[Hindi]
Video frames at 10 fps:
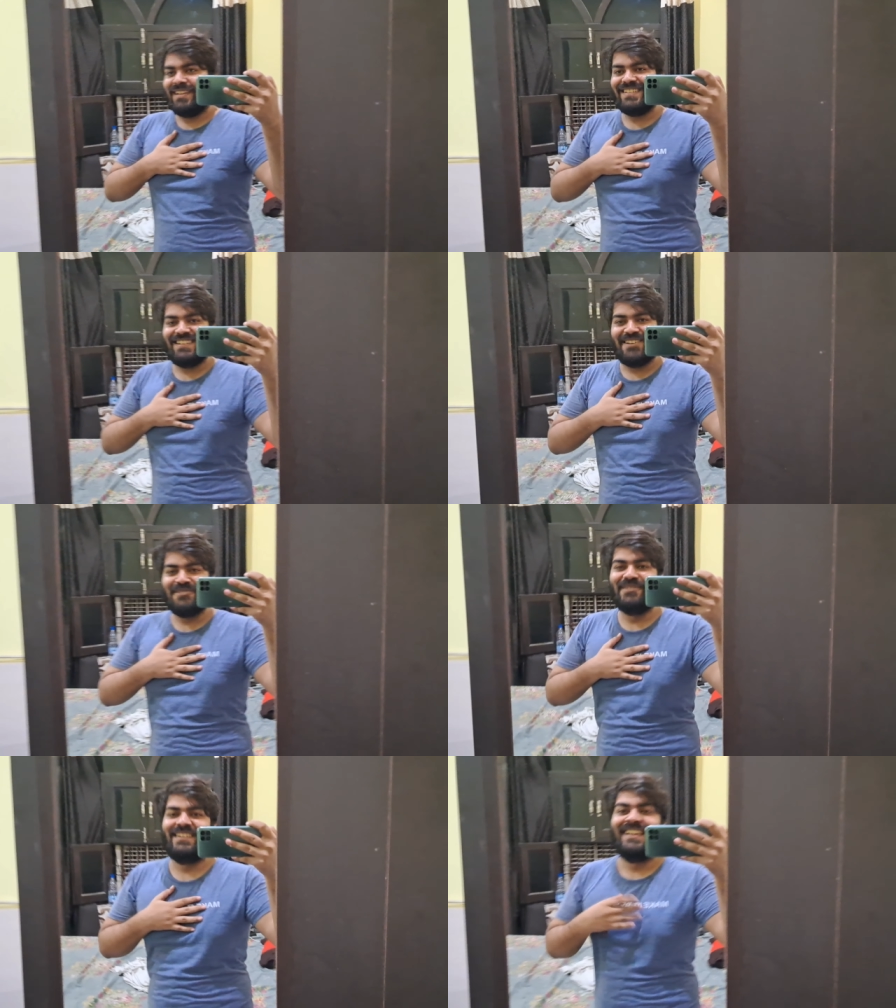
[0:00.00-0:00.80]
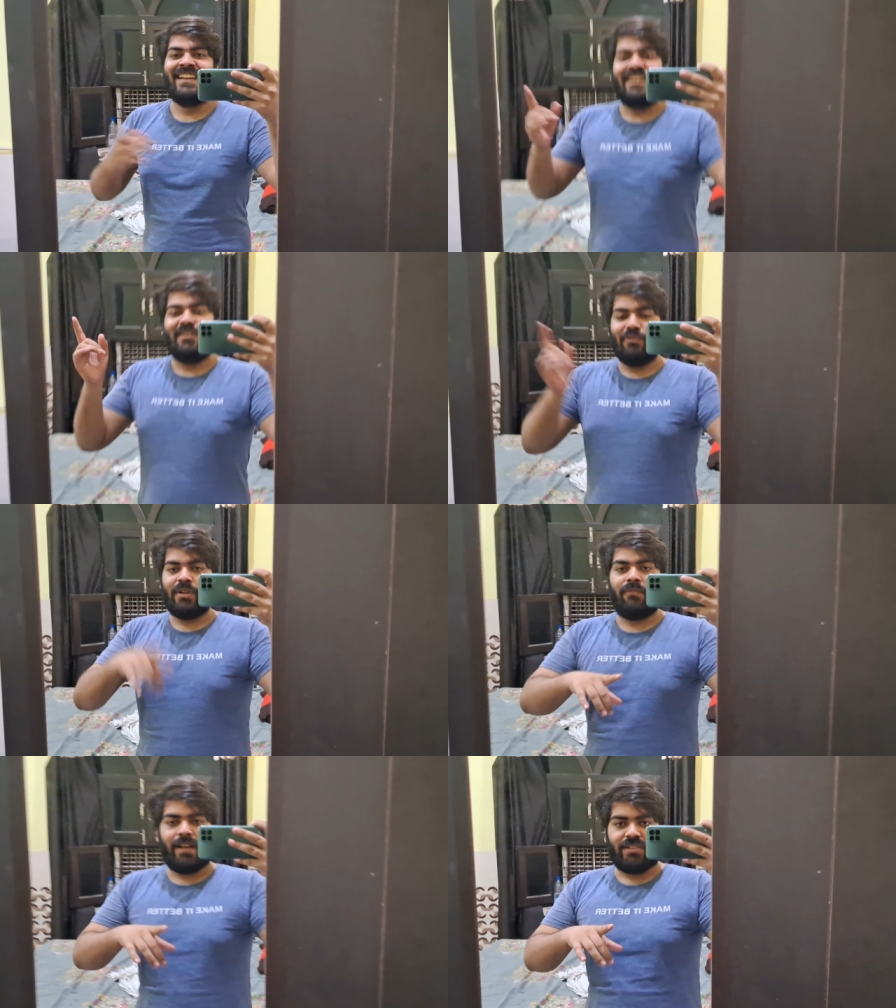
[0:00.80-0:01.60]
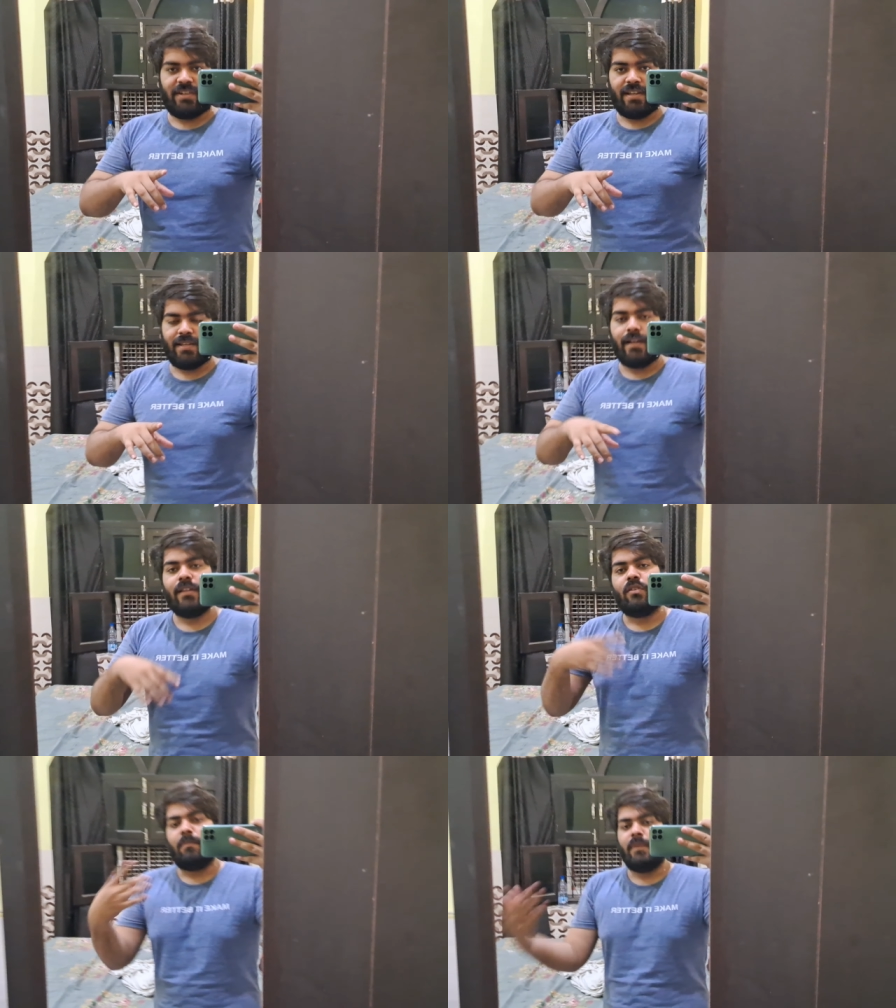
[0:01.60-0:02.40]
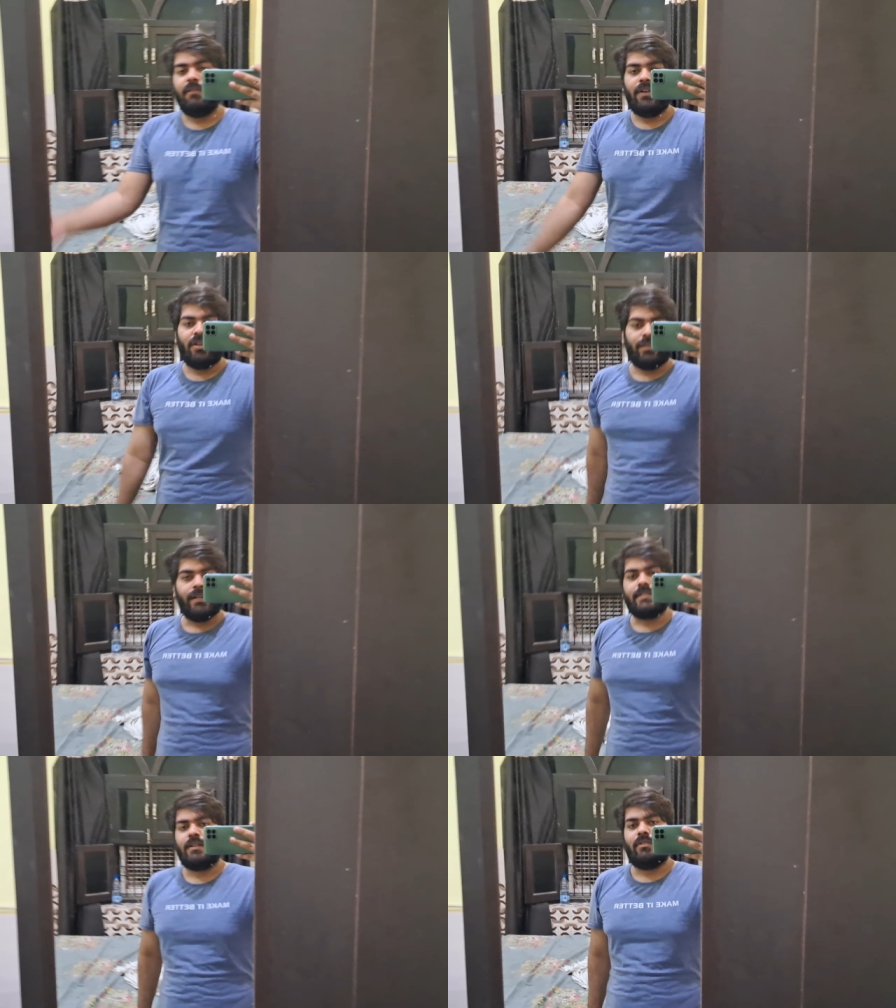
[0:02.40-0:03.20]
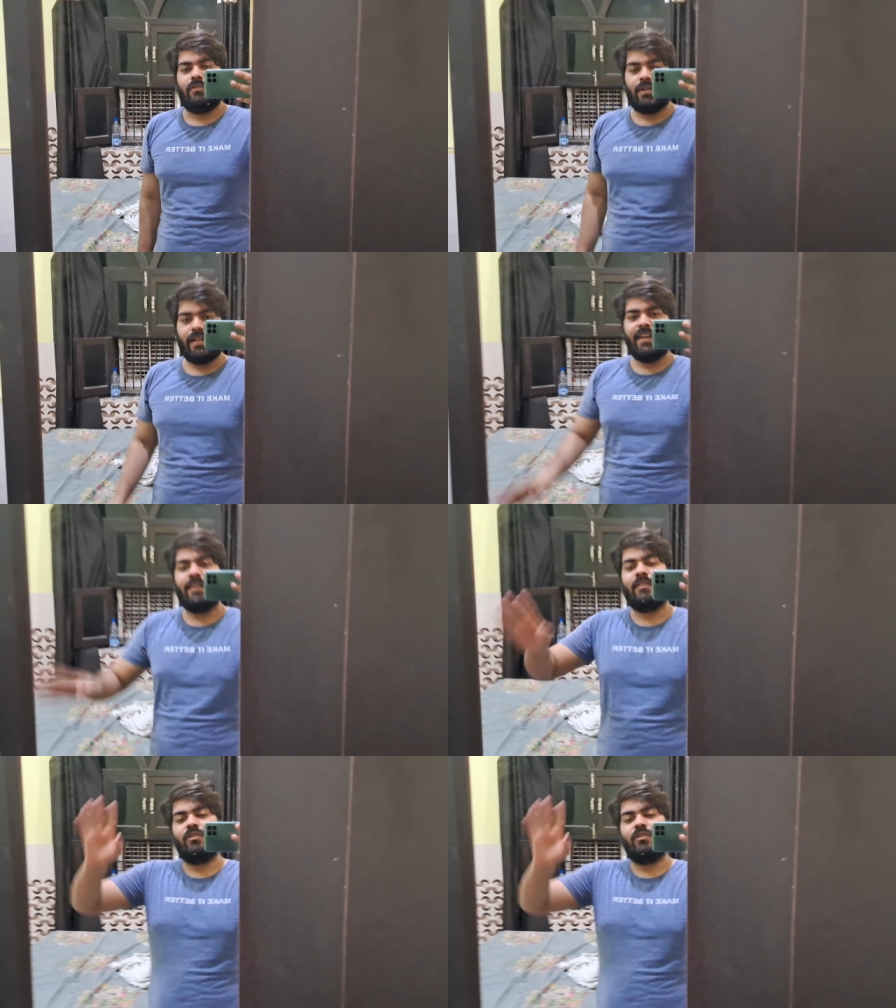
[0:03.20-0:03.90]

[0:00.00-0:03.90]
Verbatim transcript: सांस ले लूँ नोटिफिकेशन आ जाएगी तो आप मेरी वीडियो देख सकते हो ठीक है